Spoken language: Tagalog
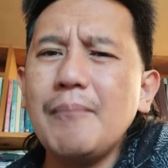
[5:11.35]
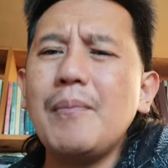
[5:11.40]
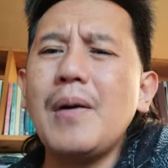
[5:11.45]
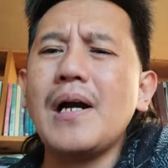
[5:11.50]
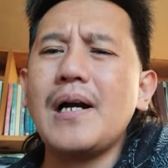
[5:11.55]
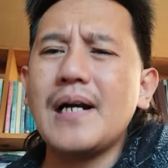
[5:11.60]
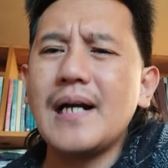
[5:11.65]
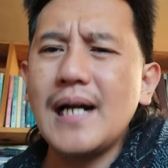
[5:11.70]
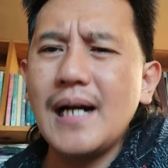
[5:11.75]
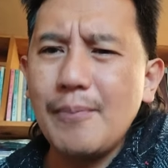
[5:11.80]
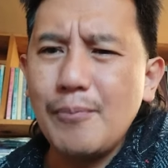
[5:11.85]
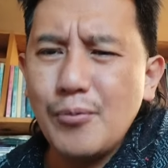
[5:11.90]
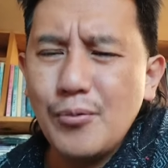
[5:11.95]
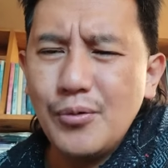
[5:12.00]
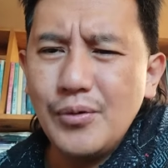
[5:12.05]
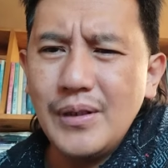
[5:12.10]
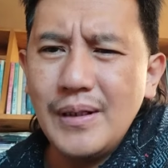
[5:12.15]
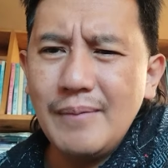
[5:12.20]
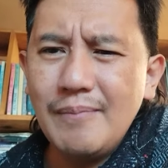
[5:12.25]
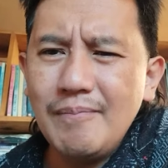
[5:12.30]

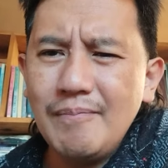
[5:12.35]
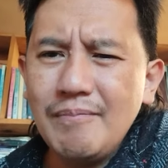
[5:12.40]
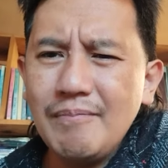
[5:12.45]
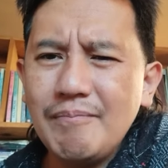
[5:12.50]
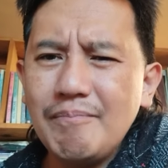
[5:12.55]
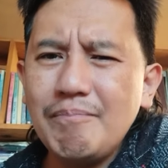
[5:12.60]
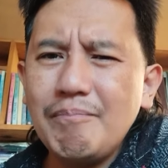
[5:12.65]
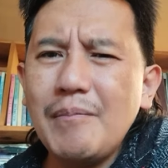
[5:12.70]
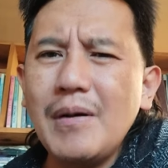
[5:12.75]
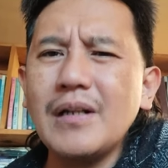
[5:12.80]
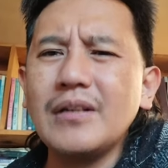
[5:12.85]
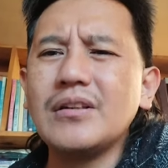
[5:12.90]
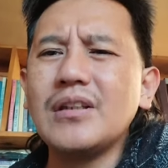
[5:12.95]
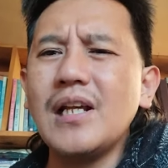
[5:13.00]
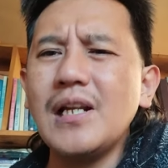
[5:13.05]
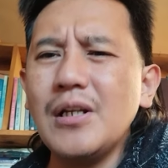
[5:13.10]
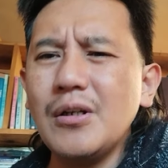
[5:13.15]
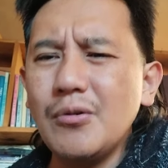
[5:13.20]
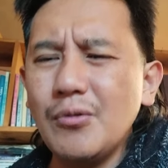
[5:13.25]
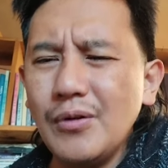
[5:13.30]
pagkapuyam,
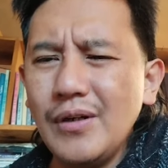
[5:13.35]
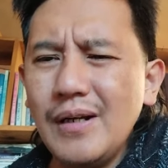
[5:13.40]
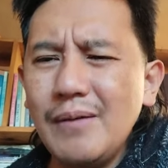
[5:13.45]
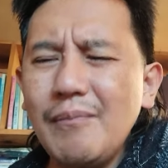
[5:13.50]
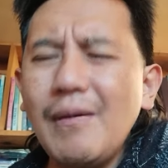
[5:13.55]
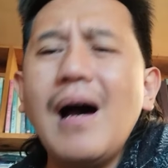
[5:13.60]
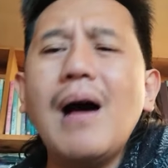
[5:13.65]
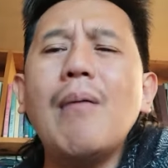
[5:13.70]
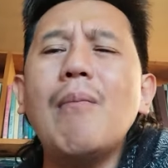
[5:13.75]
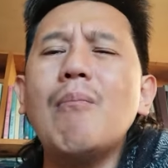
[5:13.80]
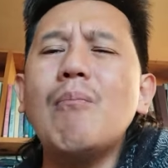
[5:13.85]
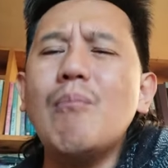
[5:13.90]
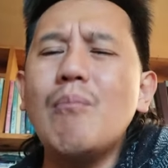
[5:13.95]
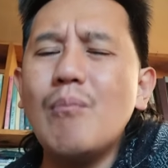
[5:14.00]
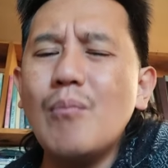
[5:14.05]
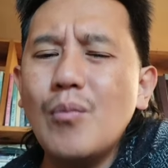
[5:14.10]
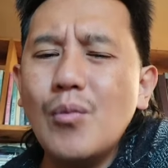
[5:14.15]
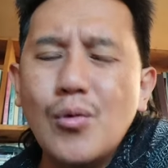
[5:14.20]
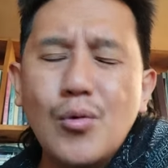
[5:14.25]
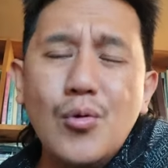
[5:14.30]
pagtalikudam,
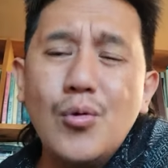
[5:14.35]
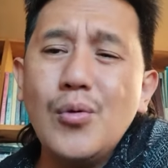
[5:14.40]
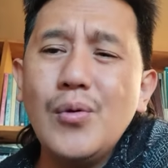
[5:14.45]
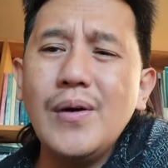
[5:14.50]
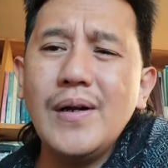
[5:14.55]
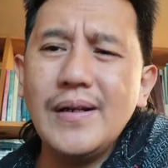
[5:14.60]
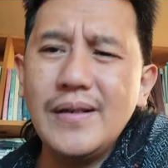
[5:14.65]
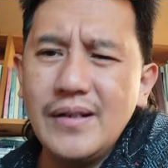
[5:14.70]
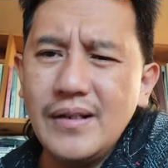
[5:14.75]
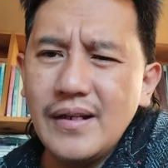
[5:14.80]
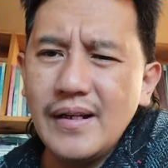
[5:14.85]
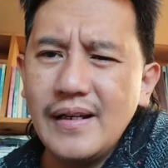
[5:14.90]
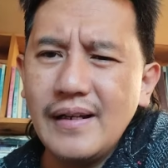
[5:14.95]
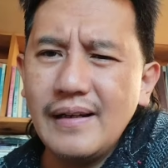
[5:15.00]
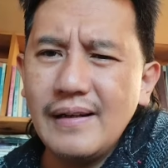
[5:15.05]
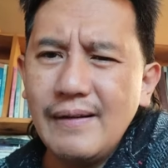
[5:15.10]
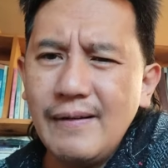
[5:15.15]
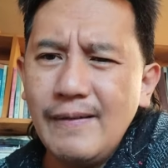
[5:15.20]
amuna di ay.